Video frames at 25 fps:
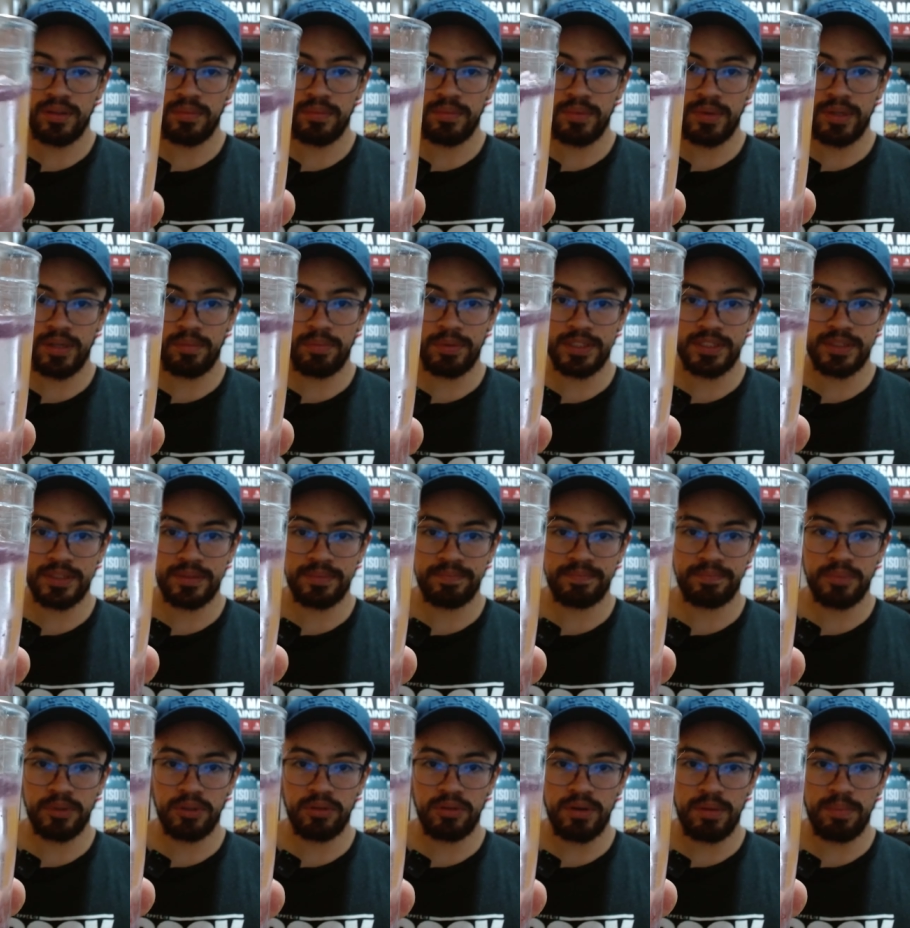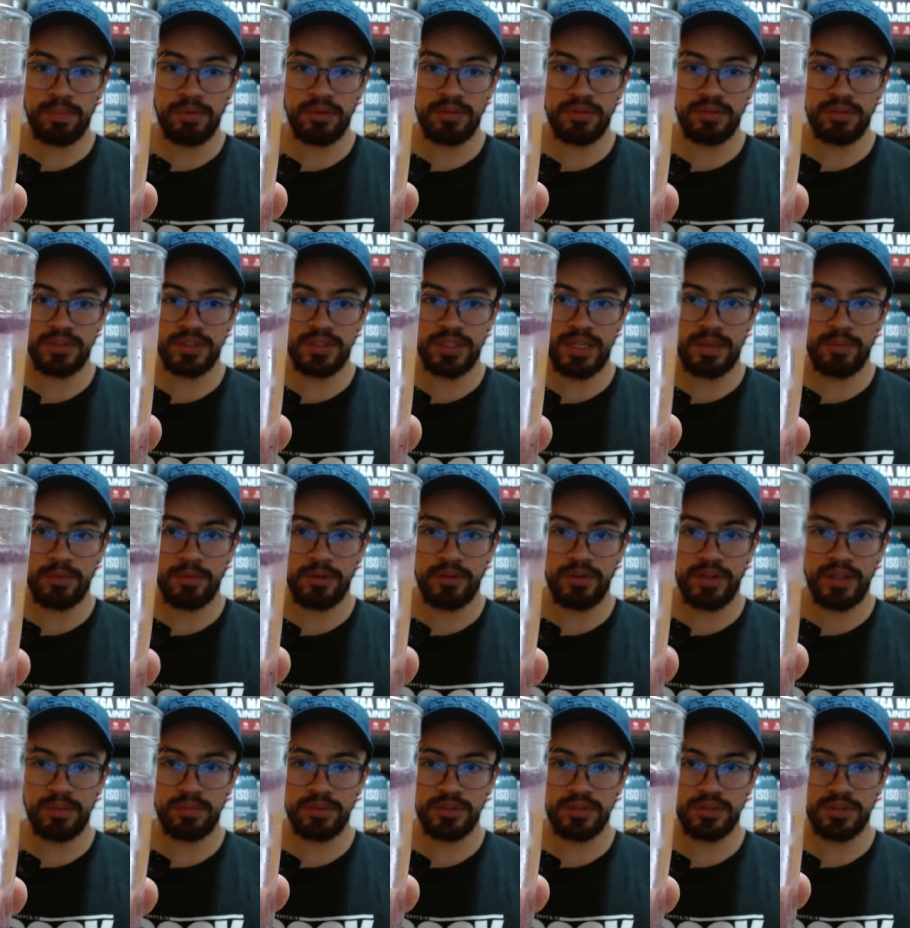Pero pues poco a poco si la
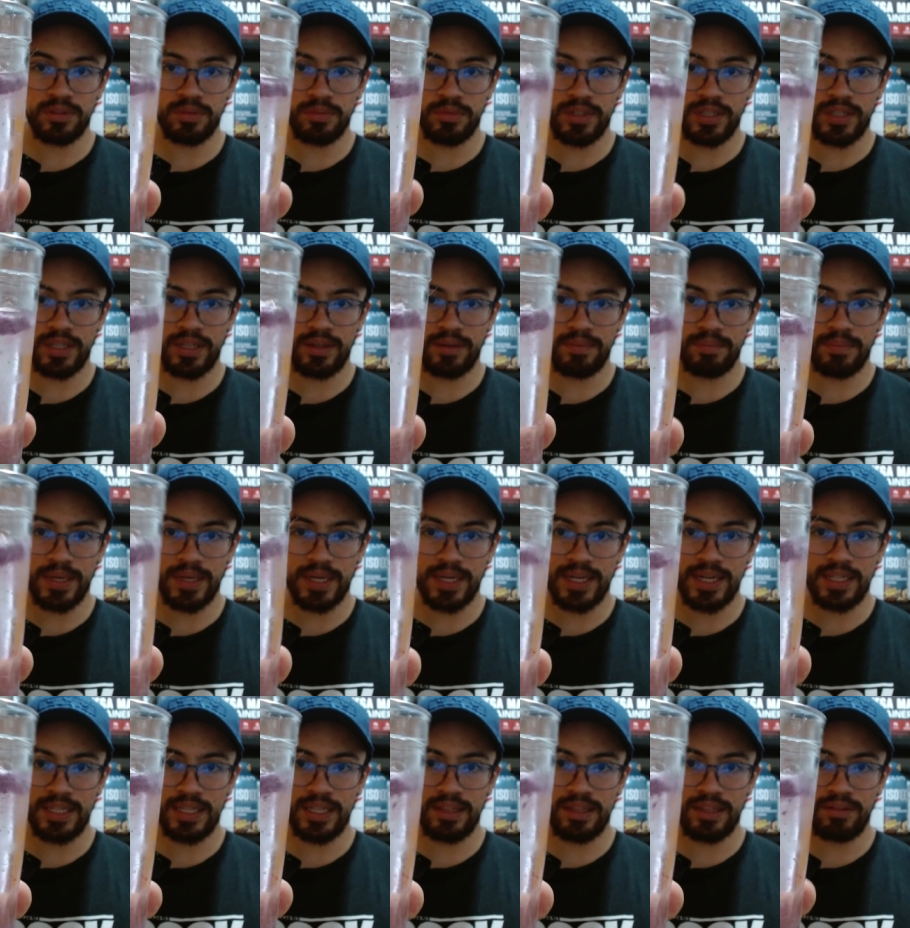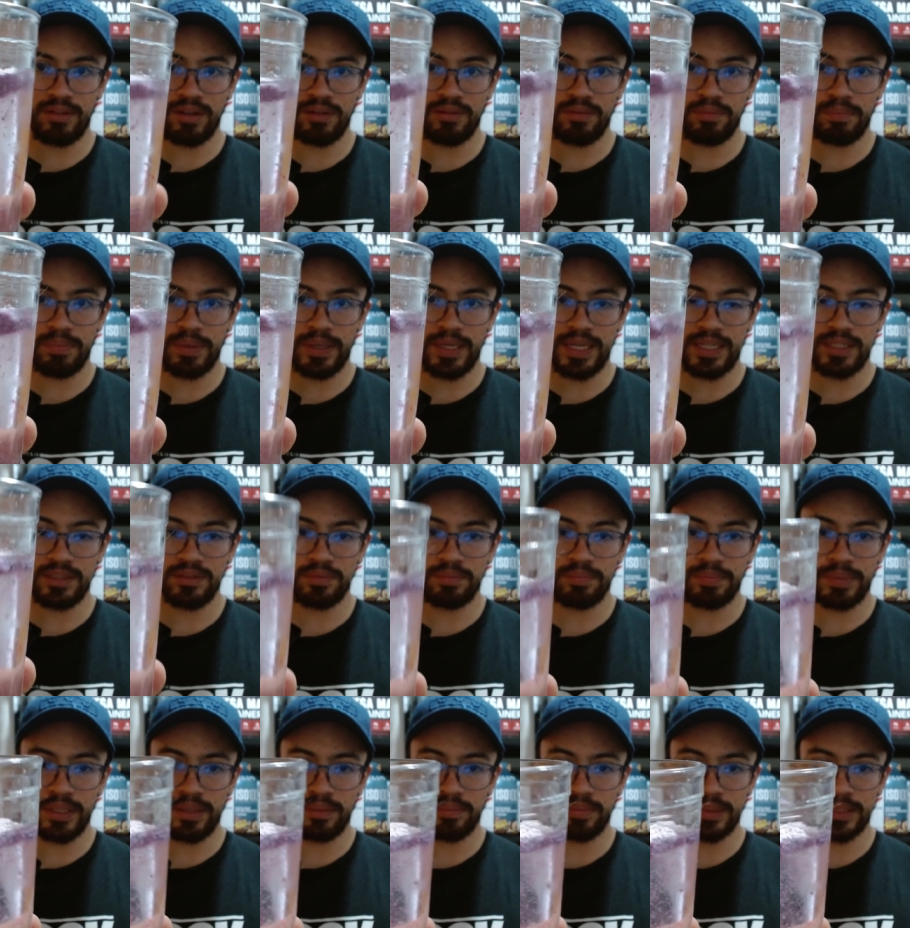movemos como que va cayendo algún pedazo,
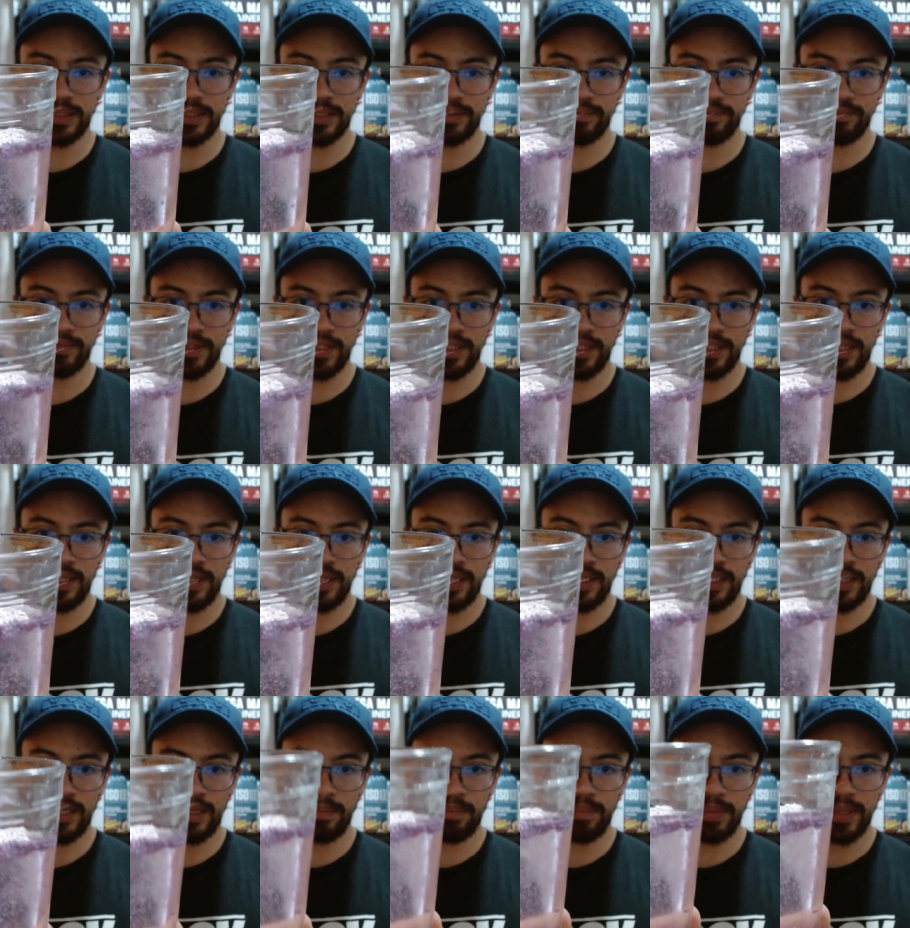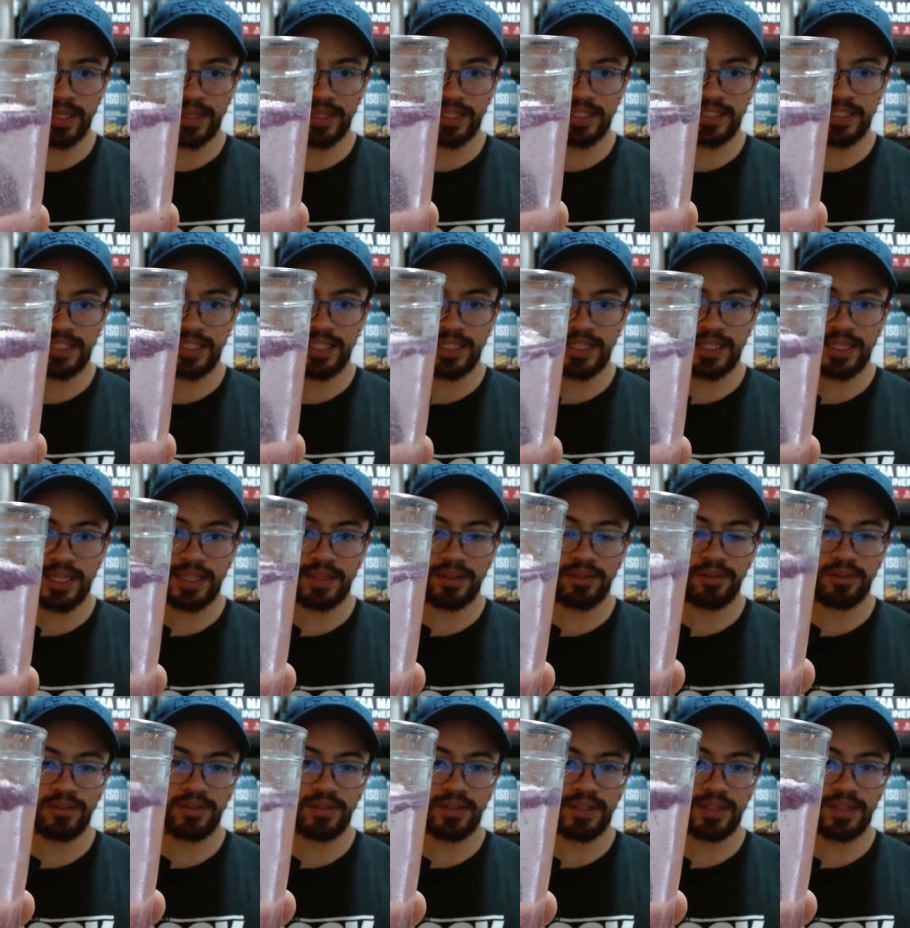pero pues gran parte sigue
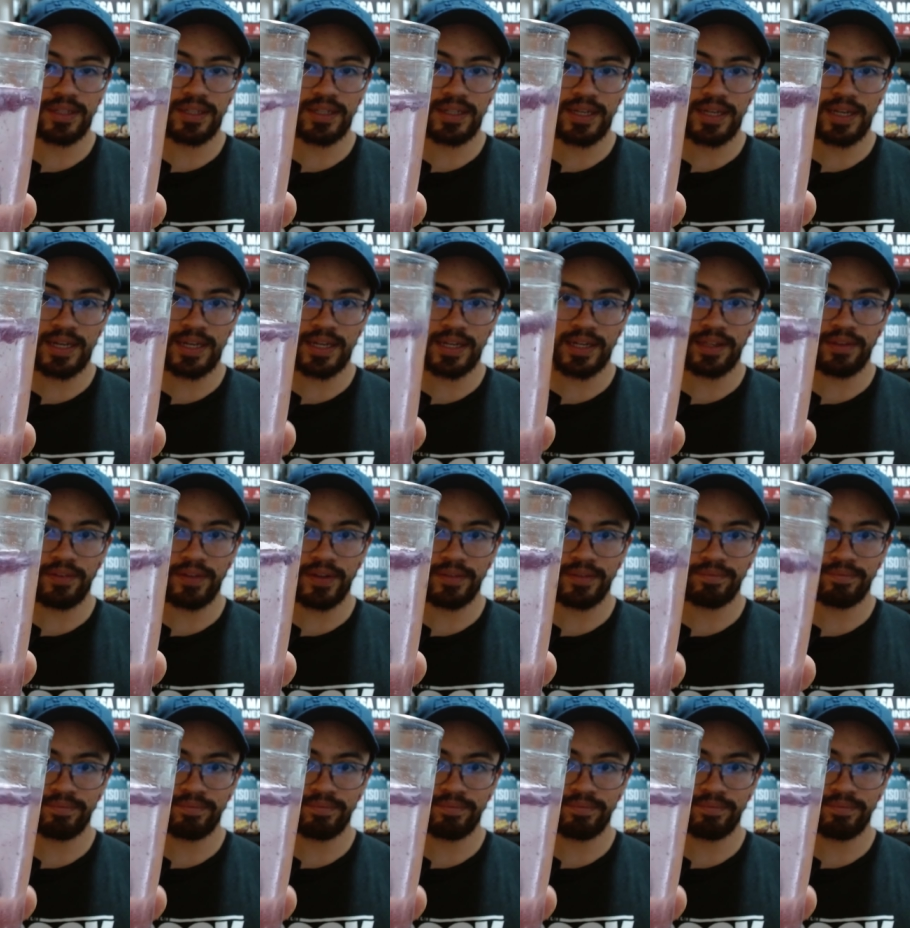quedando arriba.